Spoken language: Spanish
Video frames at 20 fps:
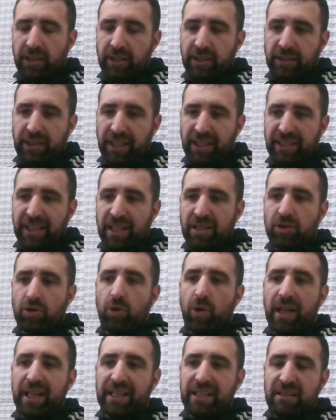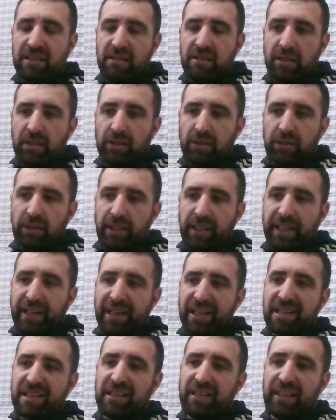Tristán Suárez y
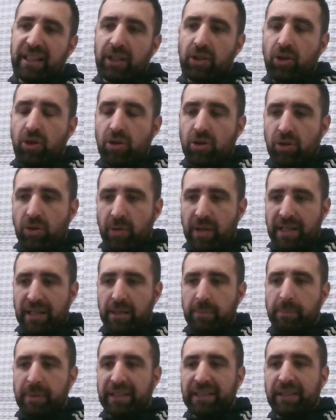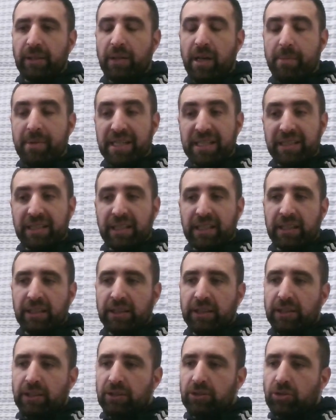Racing de Córdoba, respectivamente,
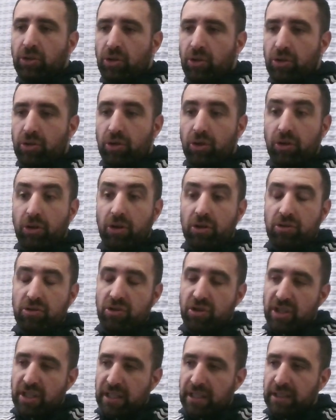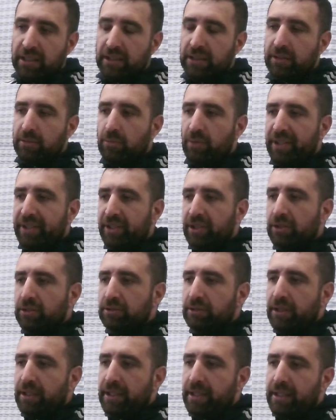todos con 11. Bueno,
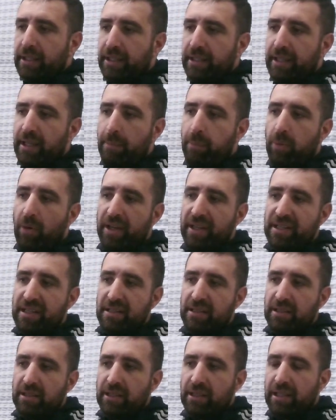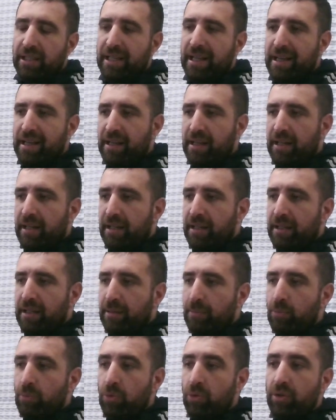eh, después la
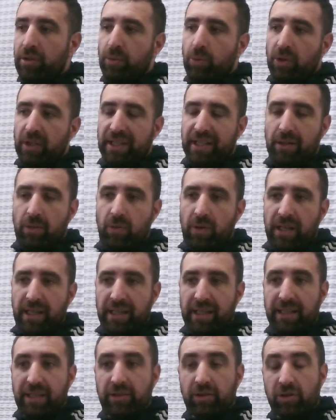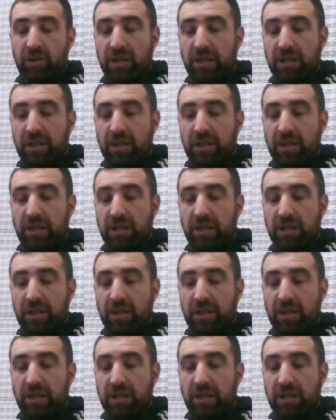muy buena jugada de Aldo